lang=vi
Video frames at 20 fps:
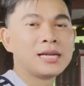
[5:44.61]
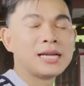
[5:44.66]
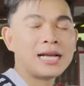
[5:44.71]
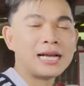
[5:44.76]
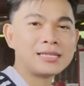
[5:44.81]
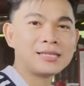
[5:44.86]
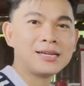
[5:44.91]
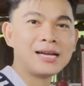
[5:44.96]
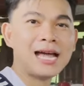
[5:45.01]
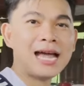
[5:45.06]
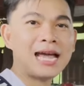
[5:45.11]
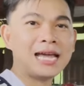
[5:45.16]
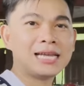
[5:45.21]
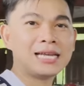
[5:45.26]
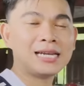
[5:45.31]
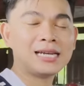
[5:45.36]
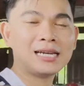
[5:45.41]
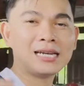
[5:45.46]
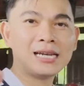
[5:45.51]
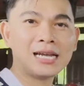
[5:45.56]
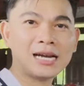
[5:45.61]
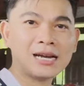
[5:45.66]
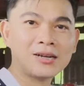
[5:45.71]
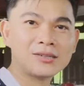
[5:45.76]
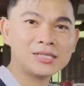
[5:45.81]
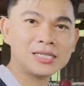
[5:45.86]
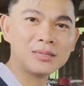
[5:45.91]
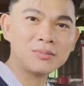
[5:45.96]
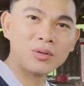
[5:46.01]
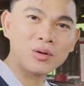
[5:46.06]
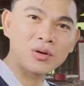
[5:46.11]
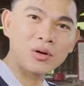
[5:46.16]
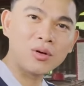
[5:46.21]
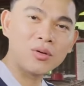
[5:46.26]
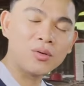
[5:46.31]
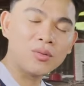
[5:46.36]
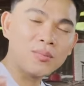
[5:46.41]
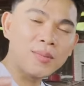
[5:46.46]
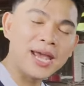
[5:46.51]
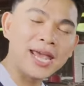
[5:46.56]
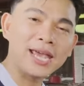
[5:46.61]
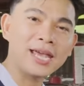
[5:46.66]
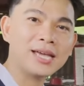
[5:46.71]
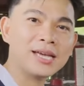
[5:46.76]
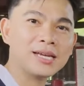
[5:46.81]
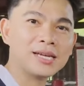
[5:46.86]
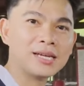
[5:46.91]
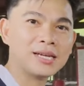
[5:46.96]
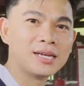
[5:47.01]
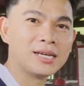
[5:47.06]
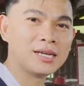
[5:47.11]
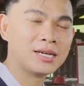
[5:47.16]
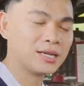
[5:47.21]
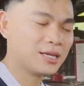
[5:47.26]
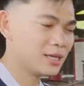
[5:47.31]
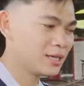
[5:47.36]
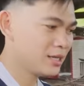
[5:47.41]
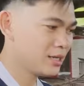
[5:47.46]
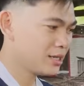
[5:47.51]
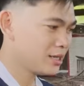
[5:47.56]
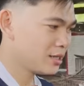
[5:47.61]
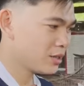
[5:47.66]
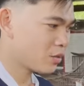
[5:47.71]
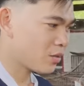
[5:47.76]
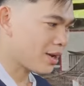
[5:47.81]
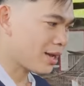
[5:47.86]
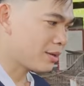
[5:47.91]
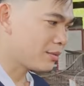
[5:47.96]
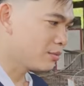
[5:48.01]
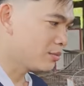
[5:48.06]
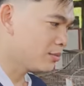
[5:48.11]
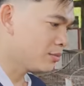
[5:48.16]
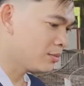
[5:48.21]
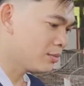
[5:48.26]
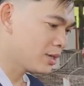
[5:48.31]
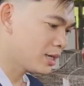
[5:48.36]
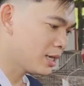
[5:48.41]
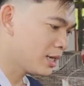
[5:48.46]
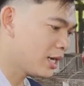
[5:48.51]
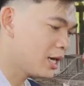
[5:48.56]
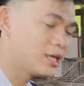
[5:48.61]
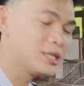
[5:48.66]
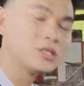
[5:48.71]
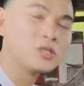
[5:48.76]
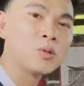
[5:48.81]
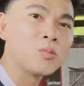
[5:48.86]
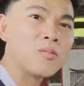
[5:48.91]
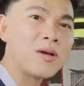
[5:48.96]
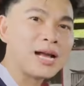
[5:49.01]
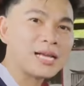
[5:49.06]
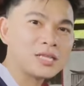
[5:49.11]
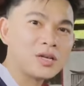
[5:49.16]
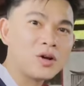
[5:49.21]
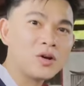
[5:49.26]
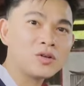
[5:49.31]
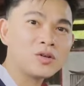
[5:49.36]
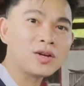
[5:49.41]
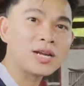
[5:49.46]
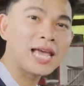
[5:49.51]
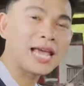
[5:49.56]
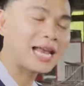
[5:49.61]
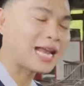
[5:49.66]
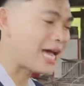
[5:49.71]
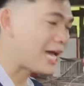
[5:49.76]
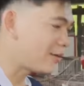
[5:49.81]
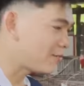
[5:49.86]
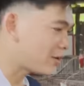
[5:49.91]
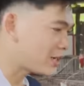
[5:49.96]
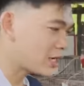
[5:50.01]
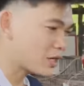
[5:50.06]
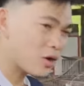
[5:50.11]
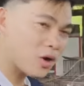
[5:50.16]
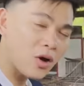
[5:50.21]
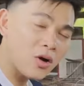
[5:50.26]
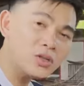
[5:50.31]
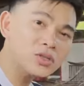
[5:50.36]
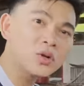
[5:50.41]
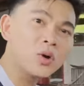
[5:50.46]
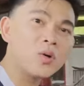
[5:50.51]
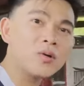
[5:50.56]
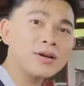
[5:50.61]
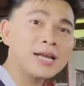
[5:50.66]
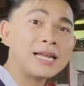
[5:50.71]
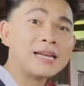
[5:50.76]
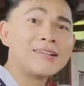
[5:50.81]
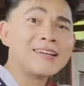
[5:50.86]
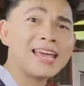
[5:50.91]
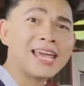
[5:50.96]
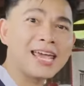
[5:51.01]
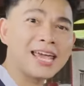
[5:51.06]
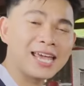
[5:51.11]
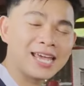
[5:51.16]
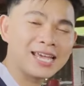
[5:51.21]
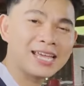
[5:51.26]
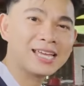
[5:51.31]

Cái thứ hai đó là con chim bồ câu mẹ khoảng hơn chục ngày thôi nó đẻ lại và nó có chỗ để nó đẻ,